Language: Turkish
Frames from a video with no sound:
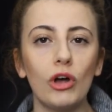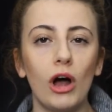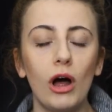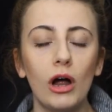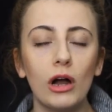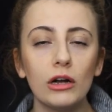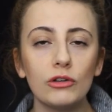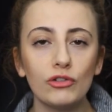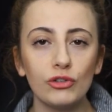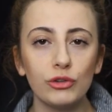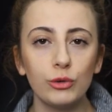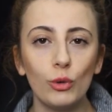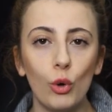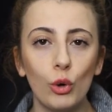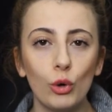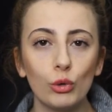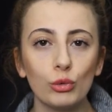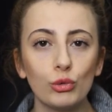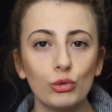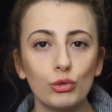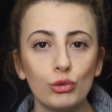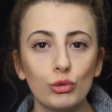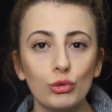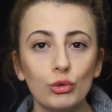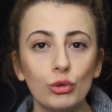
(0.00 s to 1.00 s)
Haçlı
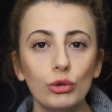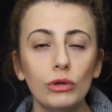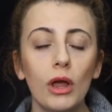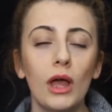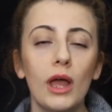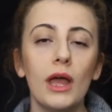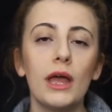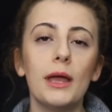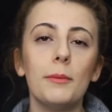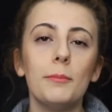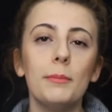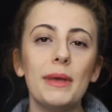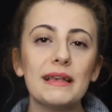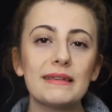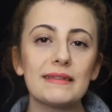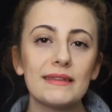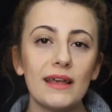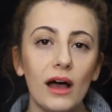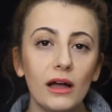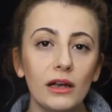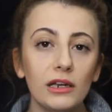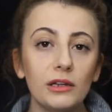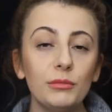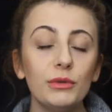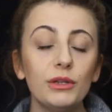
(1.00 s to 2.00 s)
ordusunun
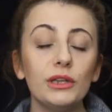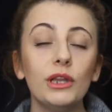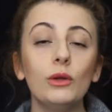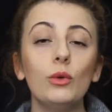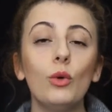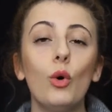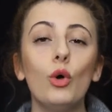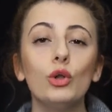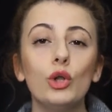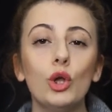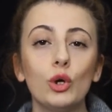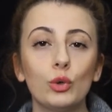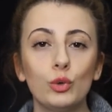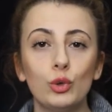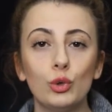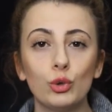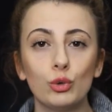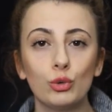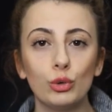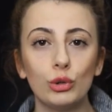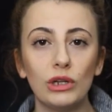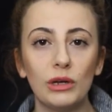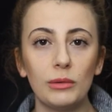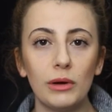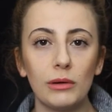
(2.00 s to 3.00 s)
mezaliminden o da
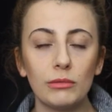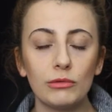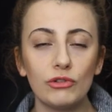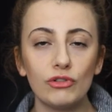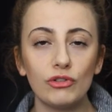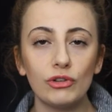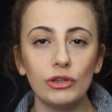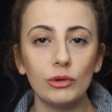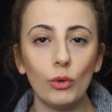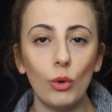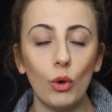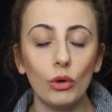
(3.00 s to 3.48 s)
kurtulamamıştır.